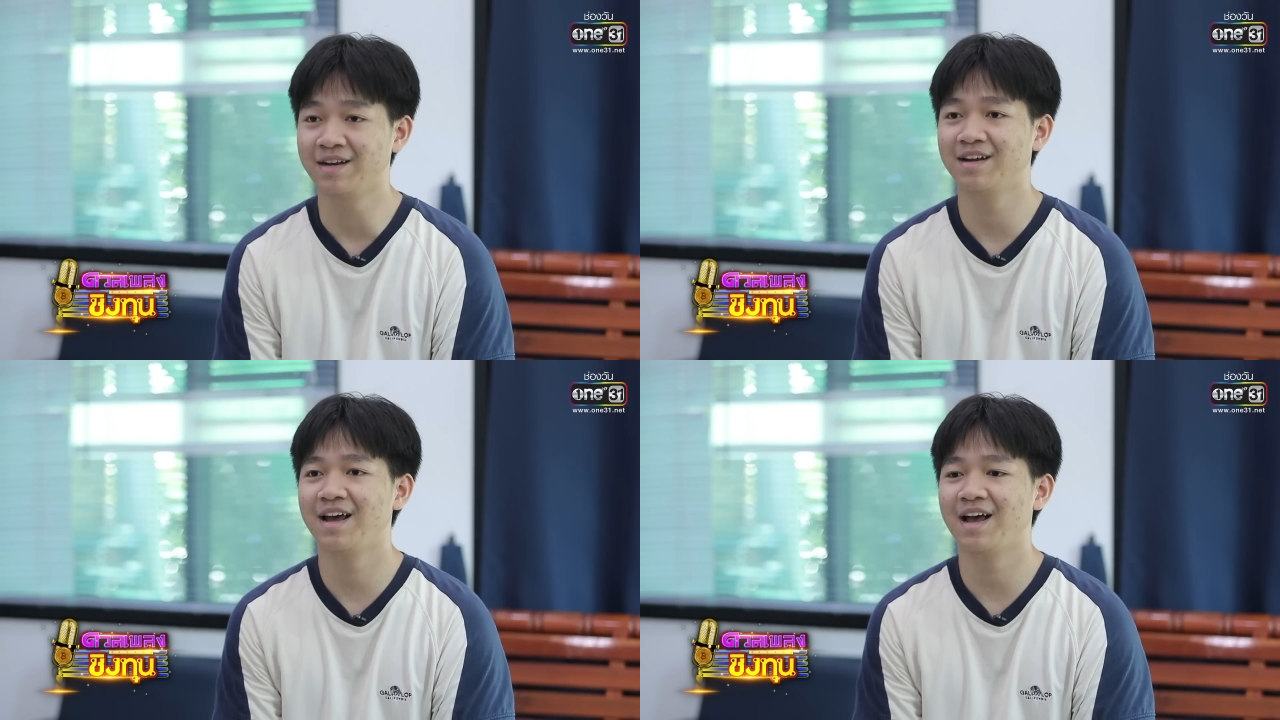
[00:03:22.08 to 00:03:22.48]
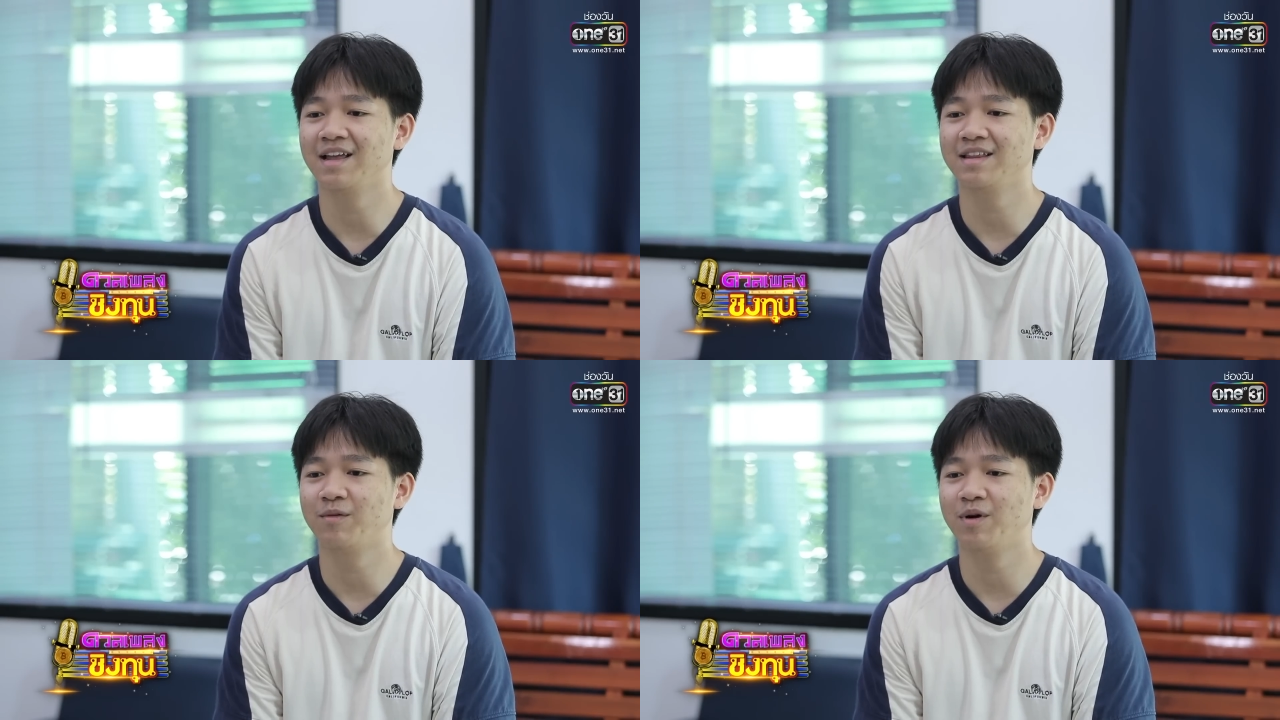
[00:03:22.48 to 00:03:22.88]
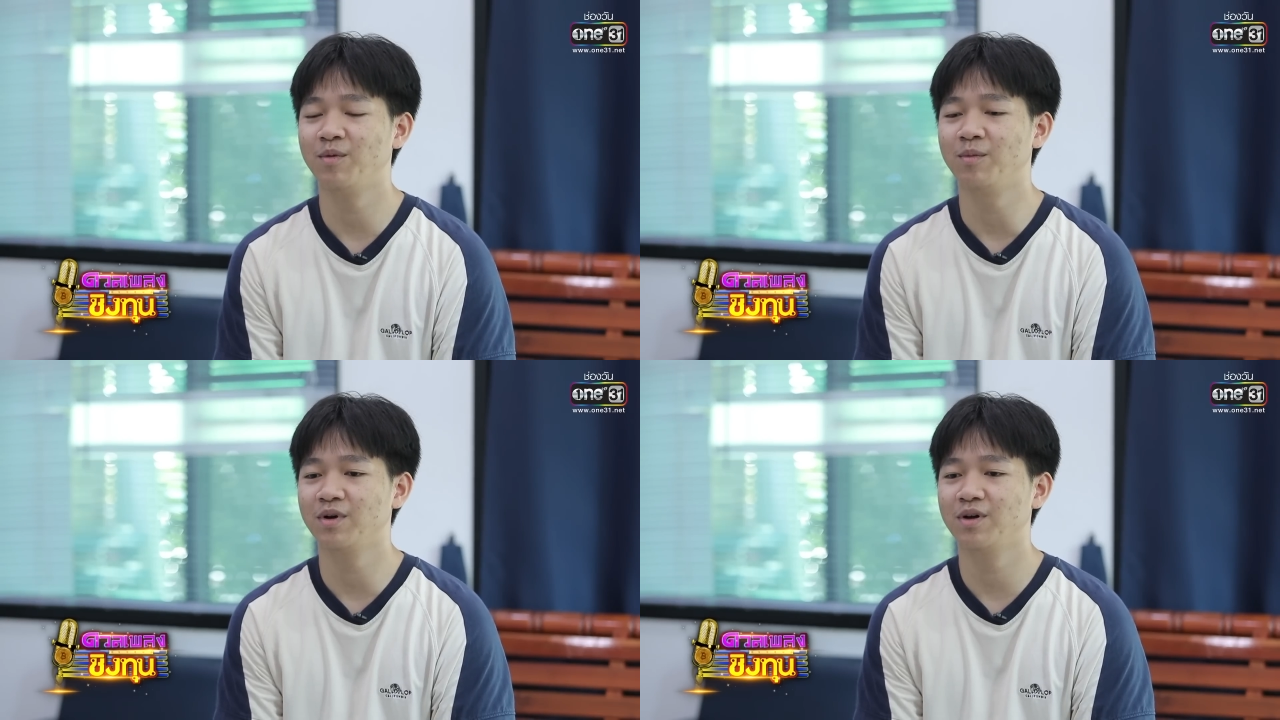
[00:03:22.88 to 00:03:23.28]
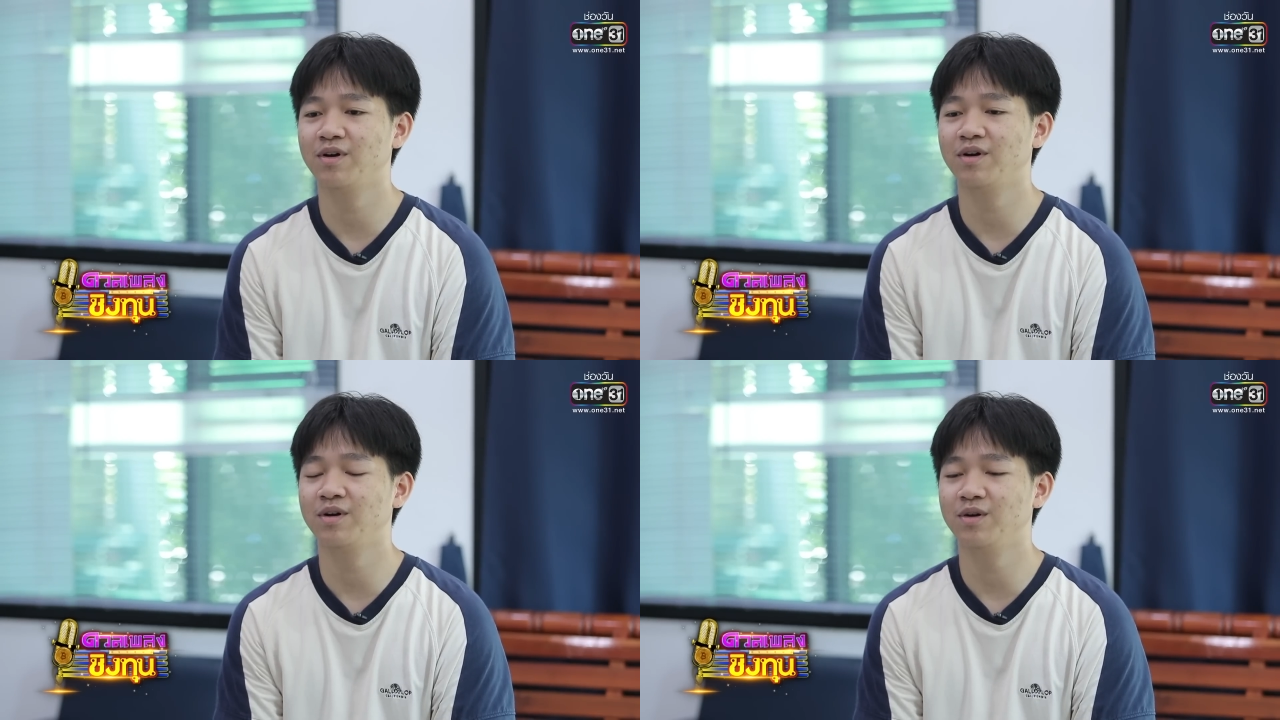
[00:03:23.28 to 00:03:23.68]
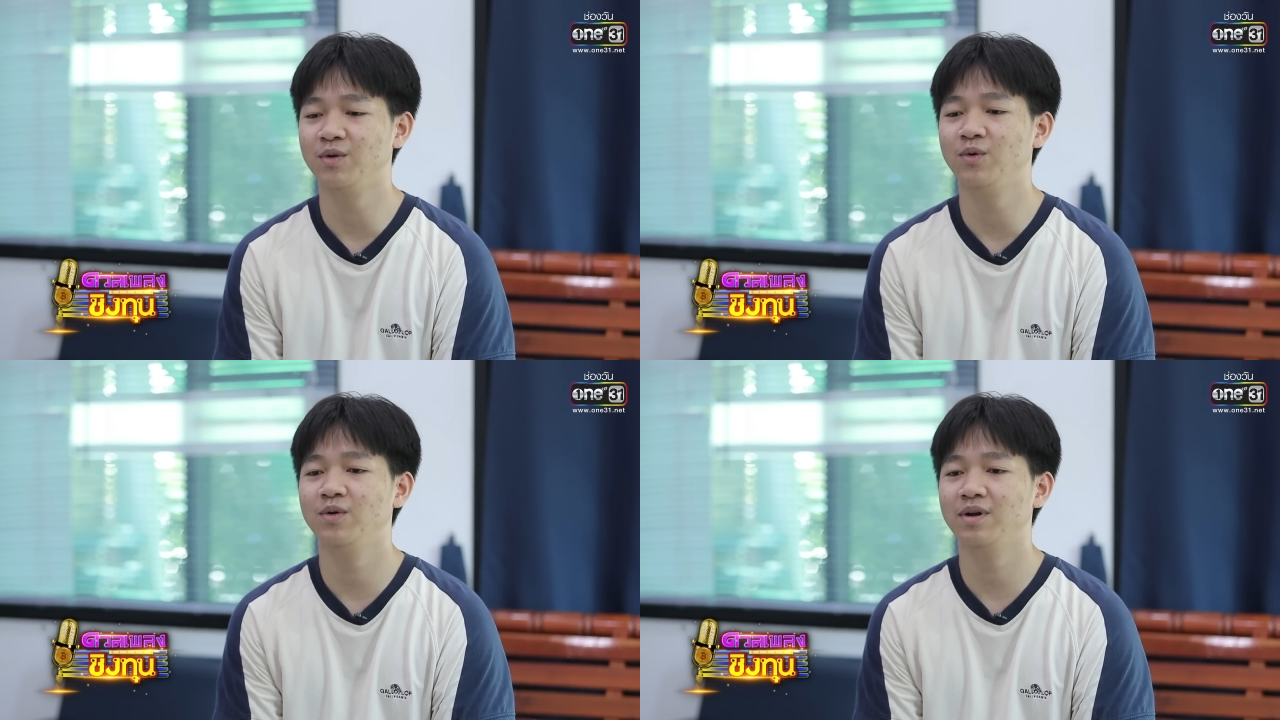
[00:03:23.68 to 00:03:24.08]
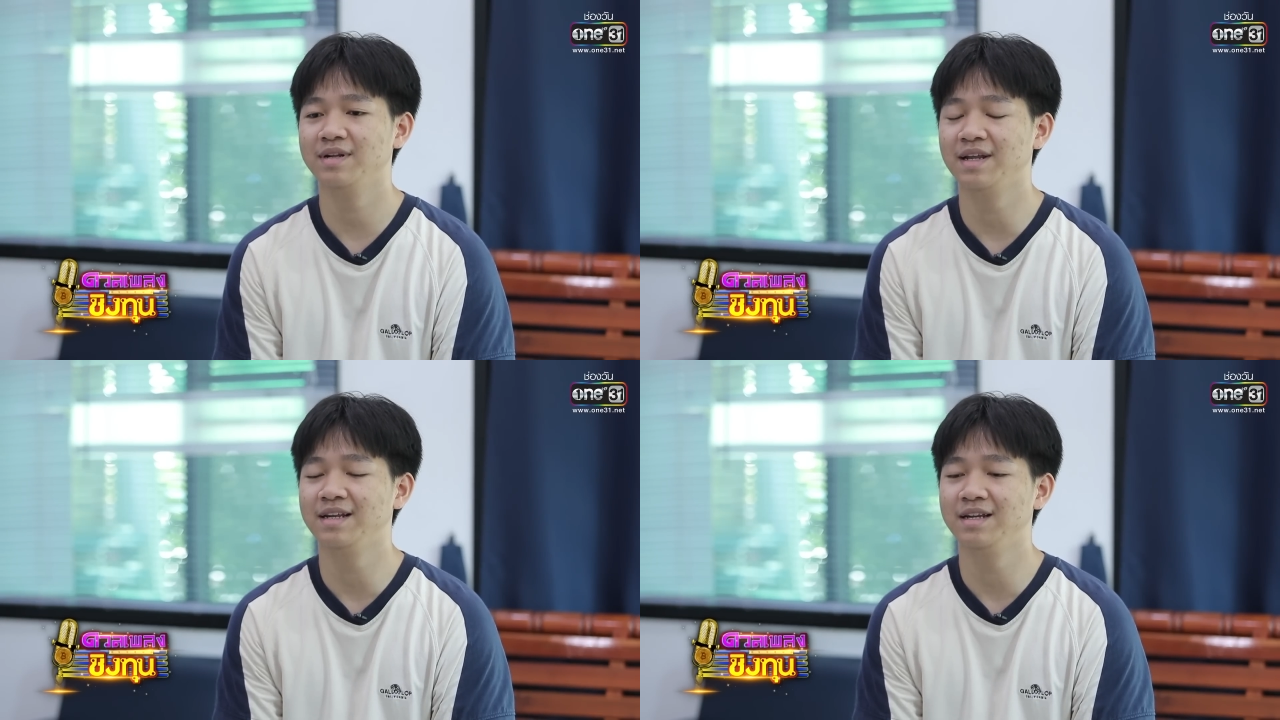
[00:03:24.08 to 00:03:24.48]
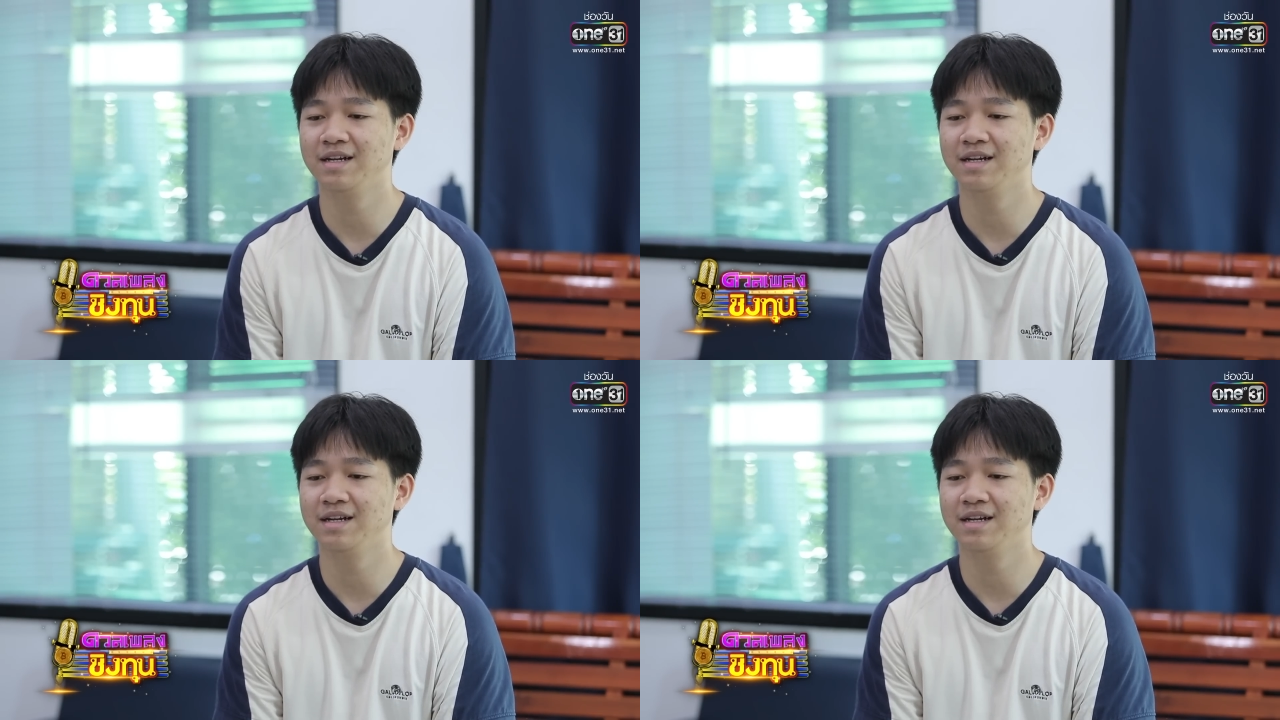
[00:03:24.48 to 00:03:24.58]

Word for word: เห็นก็ได้ แต่ว่าผมก็รู้ใน